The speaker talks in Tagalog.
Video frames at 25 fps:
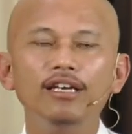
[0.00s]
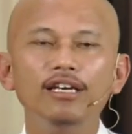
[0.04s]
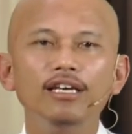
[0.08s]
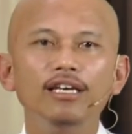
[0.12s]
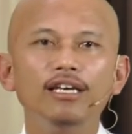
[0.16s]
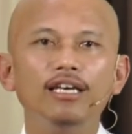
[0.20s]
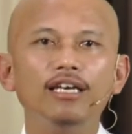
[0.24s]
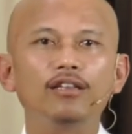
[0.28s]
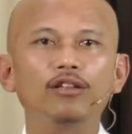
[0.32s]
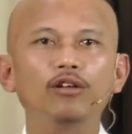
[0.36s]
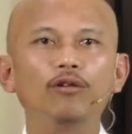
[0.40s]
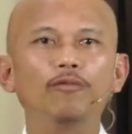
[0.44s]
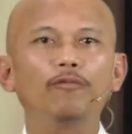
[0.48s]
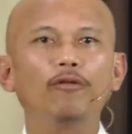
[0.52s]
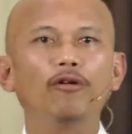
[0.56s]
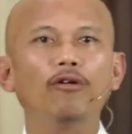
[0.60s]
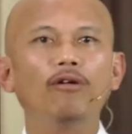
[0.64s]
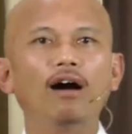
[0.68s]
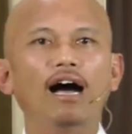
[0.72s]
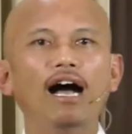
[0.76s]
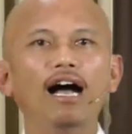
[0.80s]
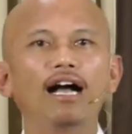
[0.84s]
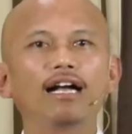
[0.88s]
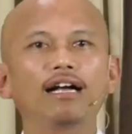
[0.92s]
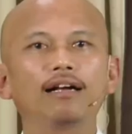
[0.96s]
Ito po
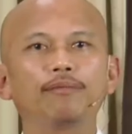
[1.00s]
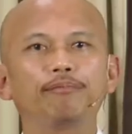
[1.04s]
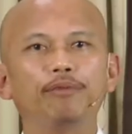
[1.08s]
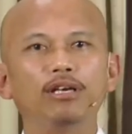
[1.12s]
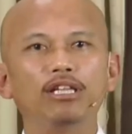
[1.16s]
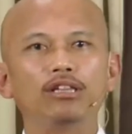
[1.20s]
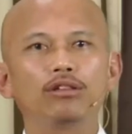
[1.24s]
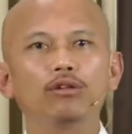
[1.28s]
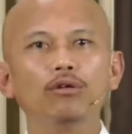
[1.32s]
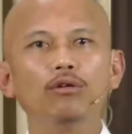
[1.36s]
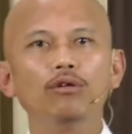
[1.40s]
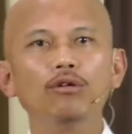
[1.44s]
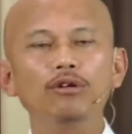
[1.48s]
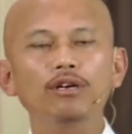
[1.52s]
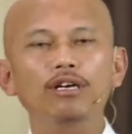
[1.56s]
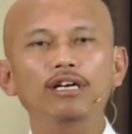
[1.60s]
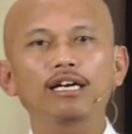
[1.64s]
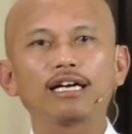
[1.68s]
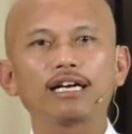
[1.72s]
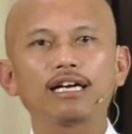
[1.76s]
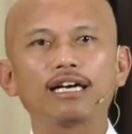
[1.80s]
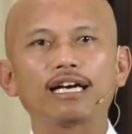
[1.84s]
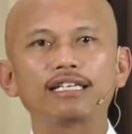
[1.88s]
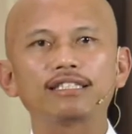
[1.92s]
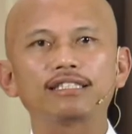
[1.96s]
ang pitong
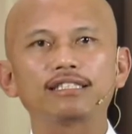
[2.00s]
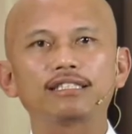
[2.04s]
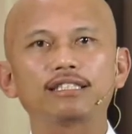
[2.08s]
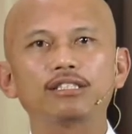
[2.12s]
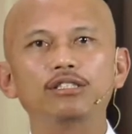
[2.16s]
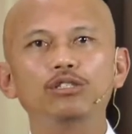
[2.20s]
kas,